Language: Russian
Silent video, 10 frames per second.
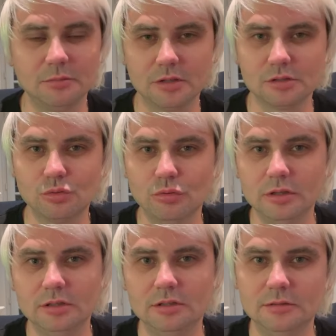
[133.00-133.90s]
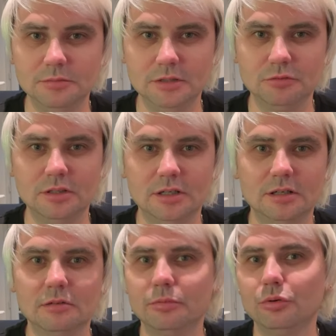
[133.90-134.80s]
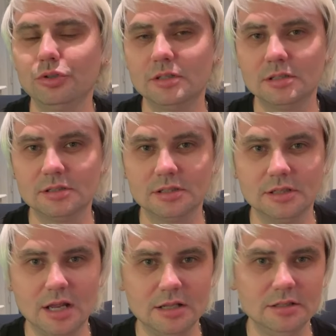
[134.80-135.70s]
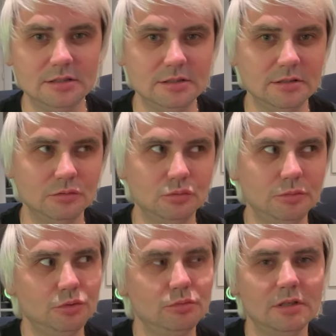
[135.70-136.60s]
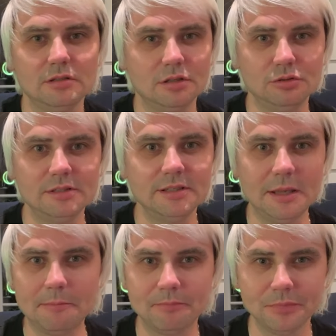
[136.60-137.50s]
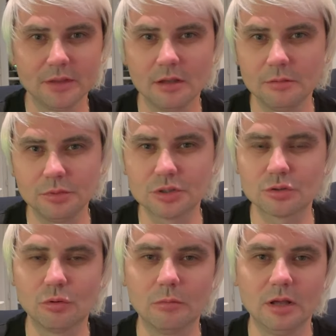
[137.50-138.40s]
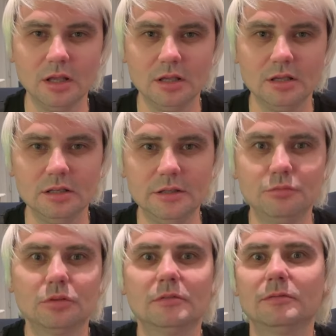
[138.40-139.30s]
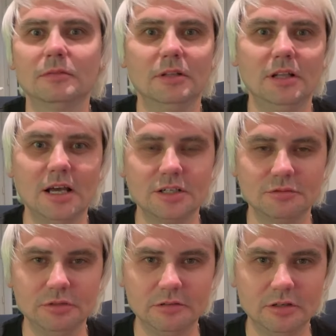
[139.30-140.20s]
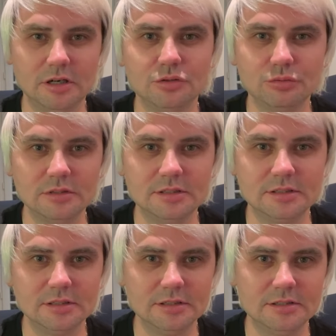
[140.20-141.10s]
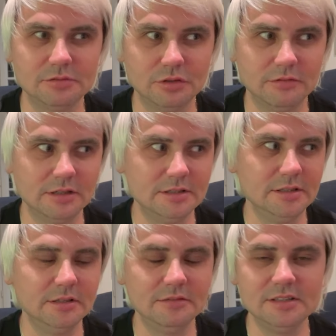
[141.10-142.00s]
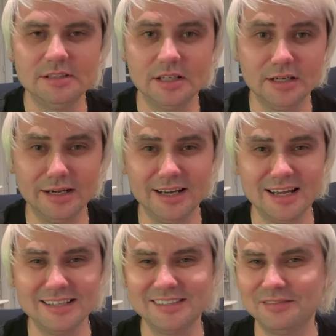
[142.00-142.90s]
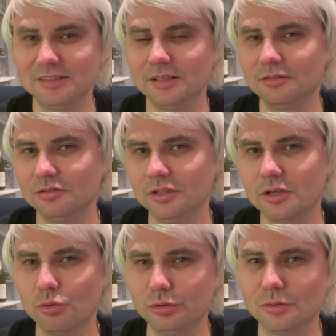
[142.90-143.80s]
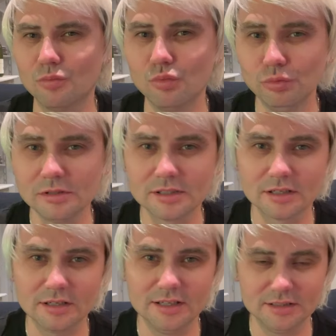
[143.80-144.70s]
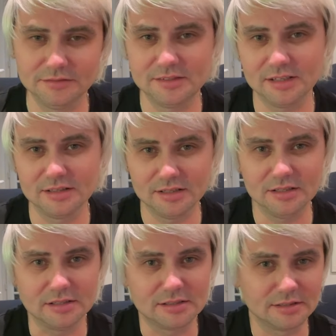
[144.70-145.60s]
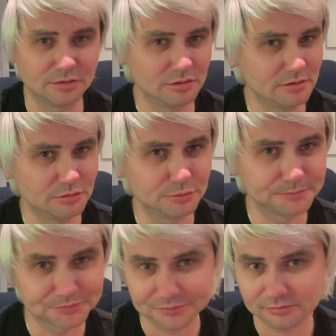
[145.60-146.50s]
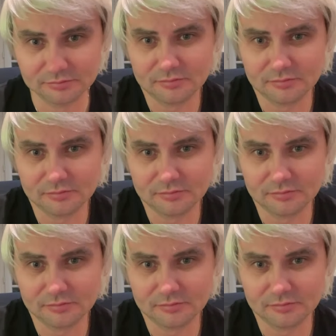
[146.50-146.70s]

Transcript: от морской, и мне вот до площади центральной идти, ну, минуты, не знаю, 7 пешком. И вот даже вот я выхожу из, из своей квартиры, везде грязь, везде лежит какой-то мусор, и это в центре Ниццы. То есть, ну,